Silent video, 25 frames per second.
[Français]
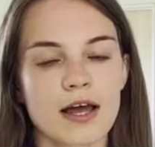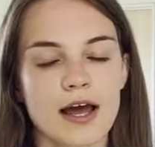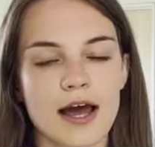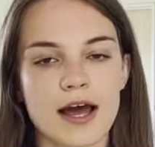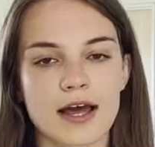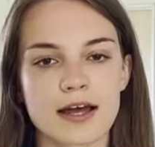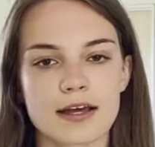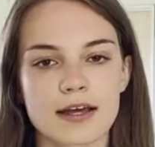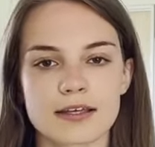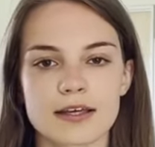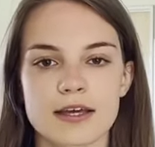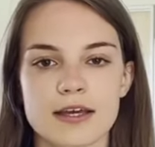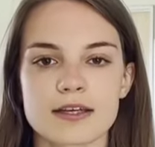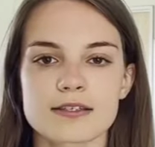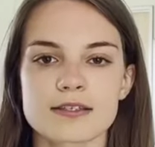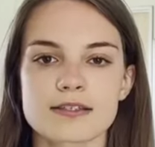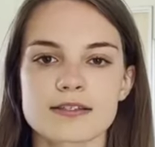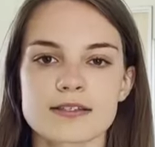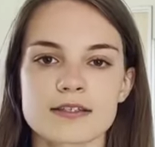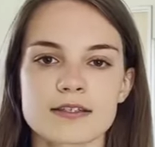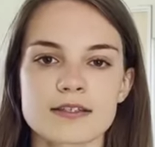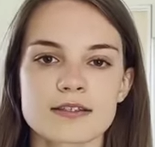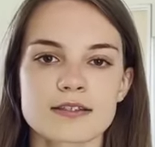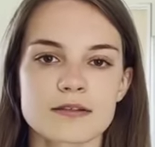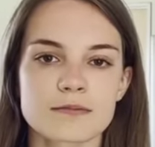à
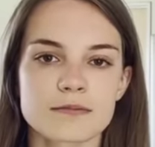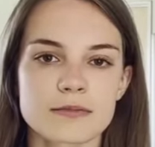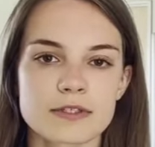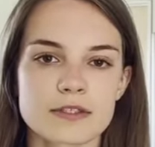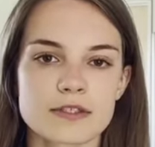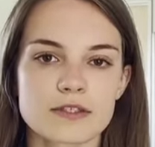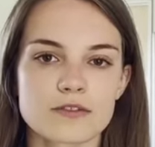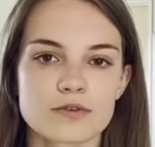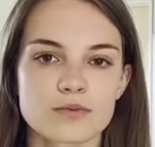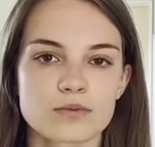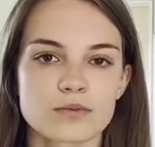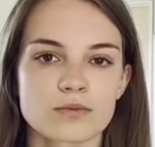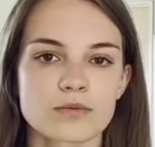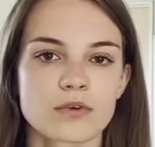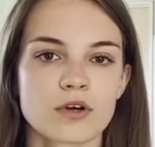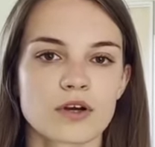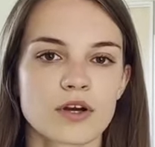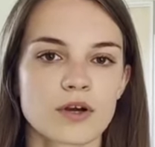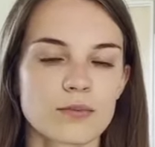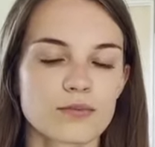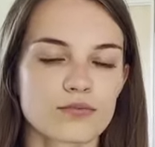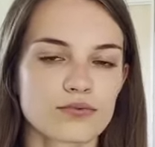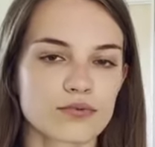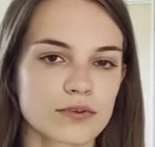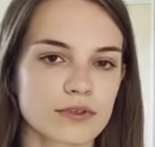réaliser des missions
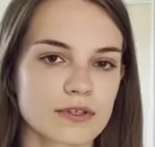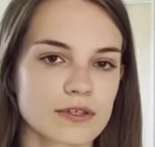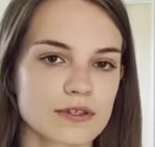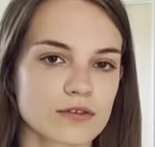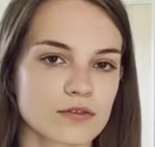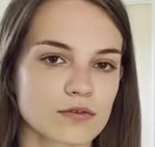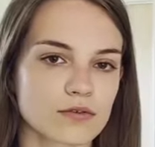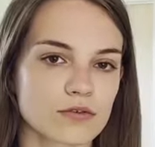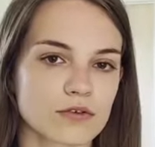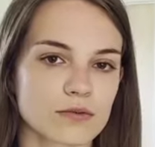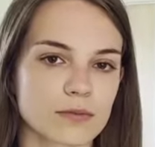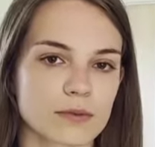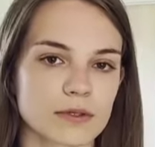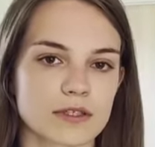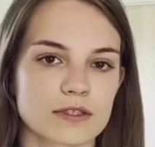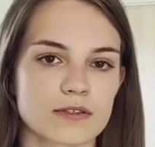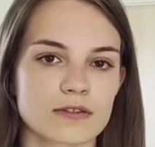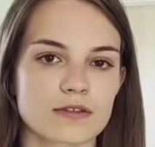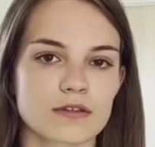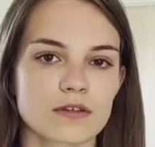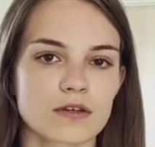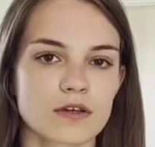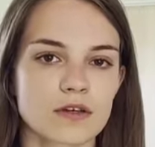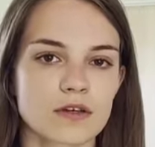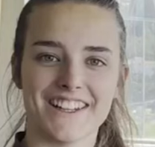pour des
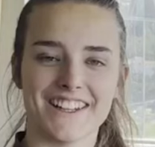entreprises.